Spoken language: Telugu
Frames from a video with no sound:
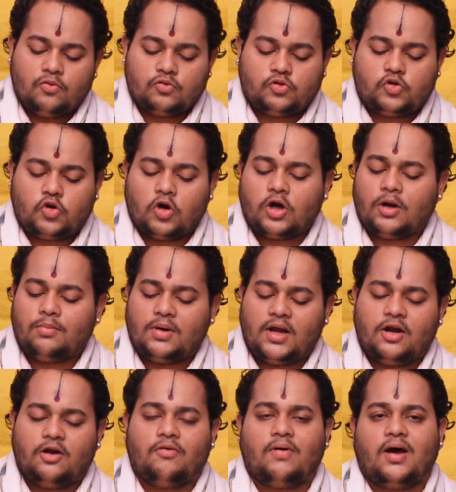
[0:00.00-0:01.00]
ఉద్యోగం
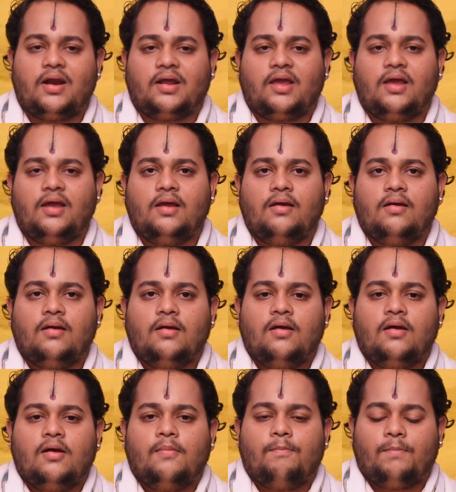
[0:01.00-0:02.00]
లేని వారికి
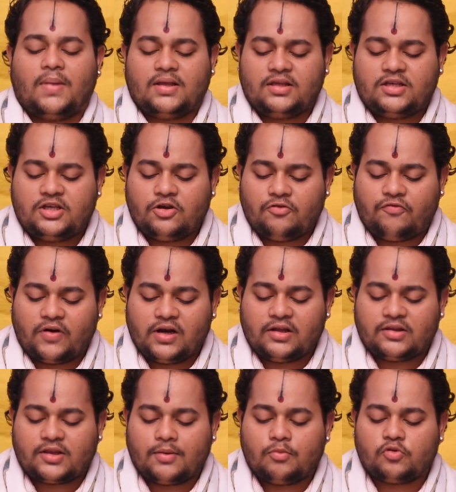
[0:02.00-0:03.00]
మంచి
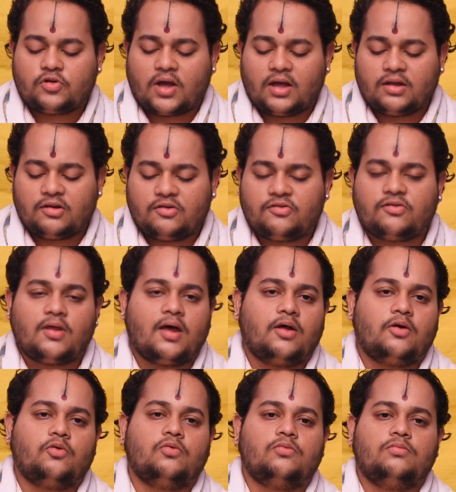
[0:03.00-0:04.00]
ఫలితము
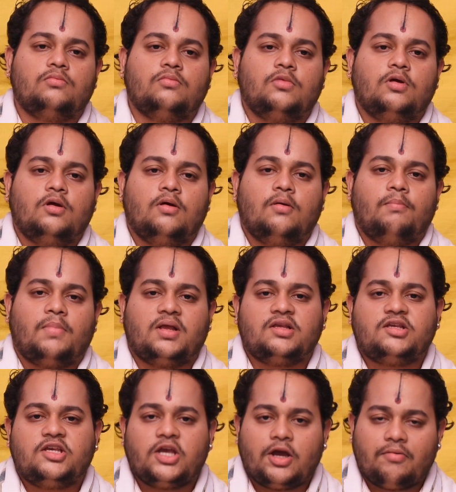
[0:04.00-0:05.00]
సాధిస్తారు
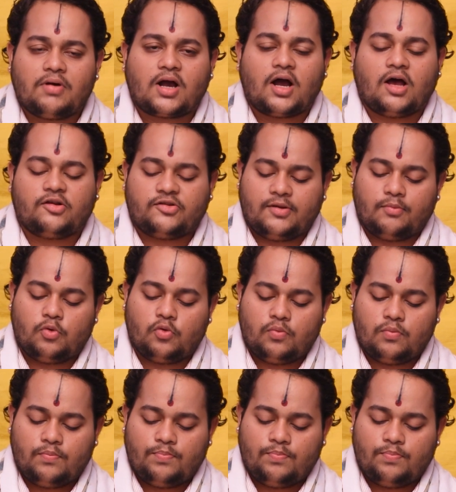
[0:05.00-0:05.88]
మంచి అవకాశము